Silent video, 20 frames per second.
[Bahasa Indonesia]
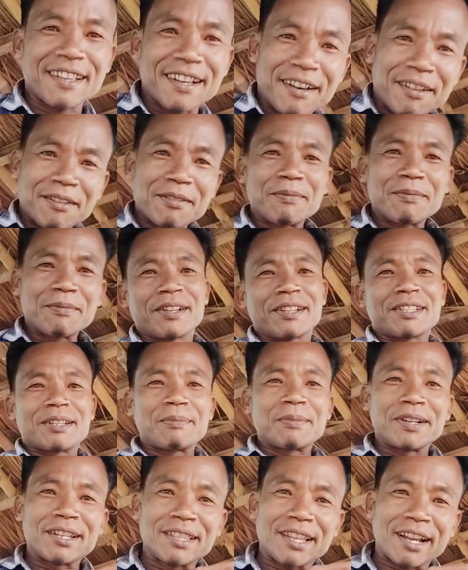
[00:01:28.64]
ada mengsa
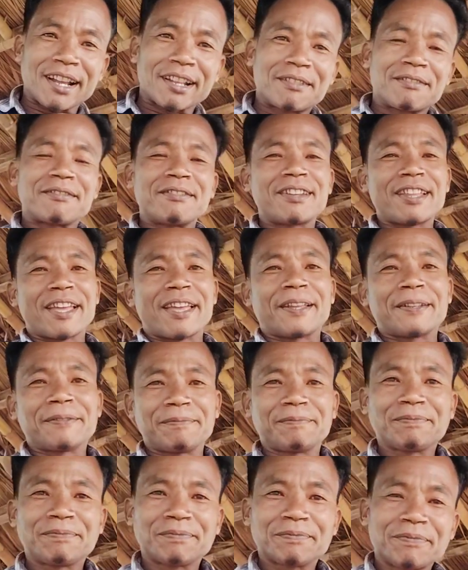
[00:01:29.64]
takat hatiku nih
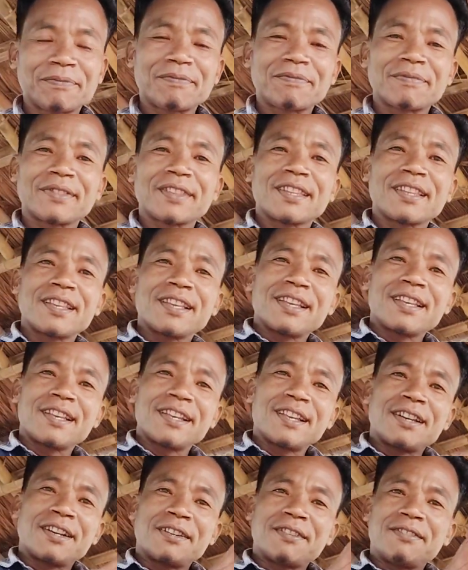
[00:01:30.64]

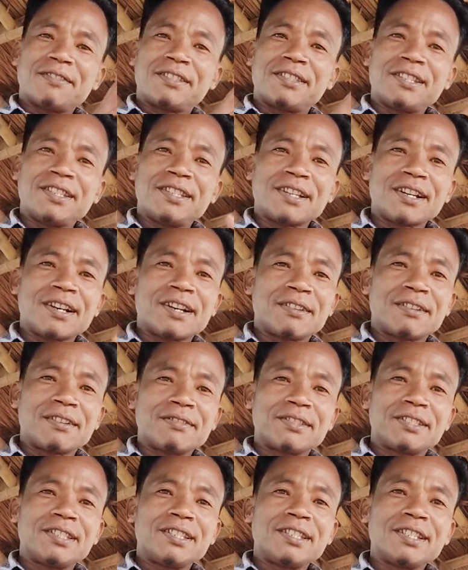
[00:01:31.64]
Kucia
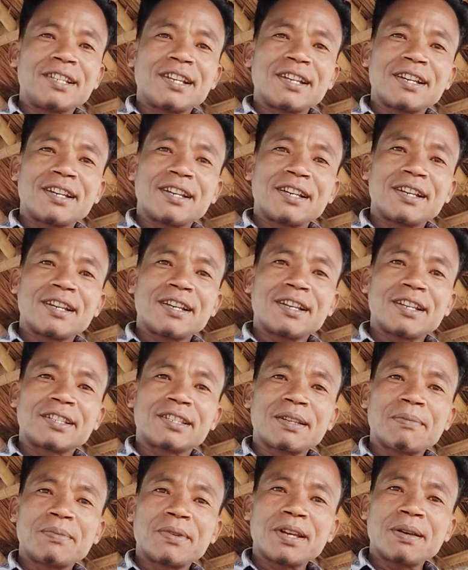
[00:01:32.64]
kucia
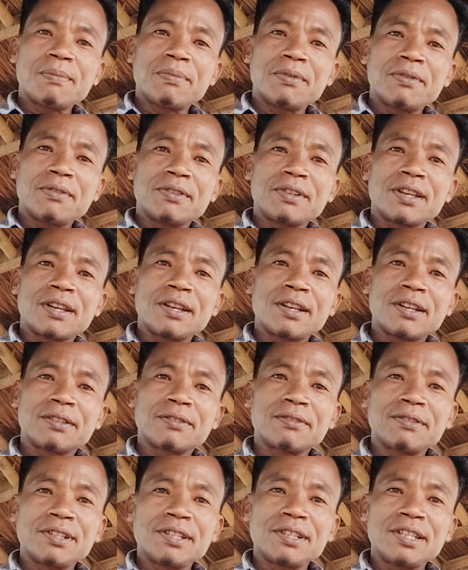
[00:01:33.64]
samna bolna
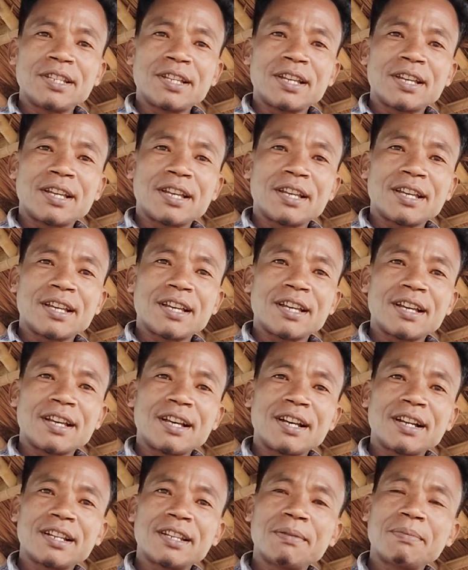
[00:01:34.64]
chulia
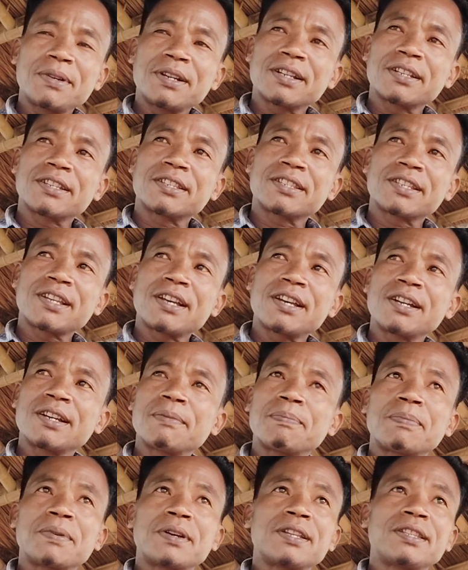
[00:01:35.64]
angni maksa
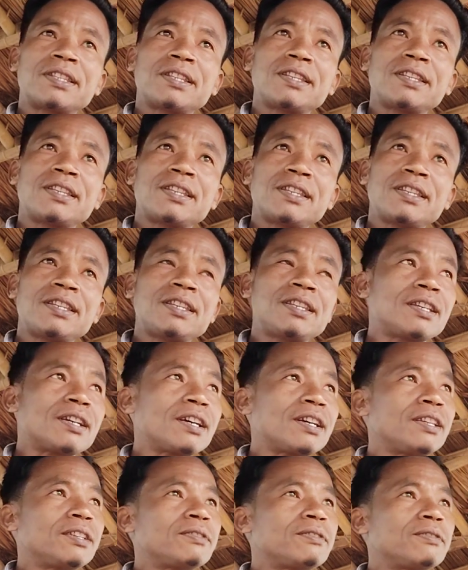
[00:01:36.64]
gepadi
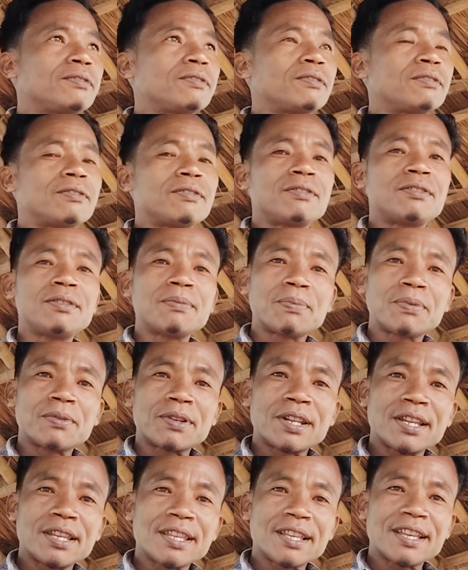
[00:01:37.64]
hai sukul
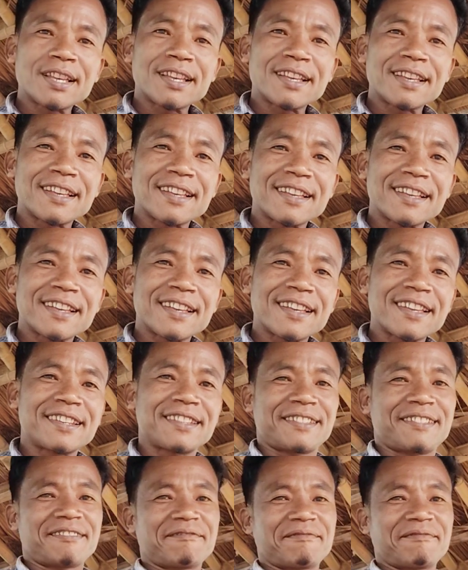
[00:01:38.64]
poraya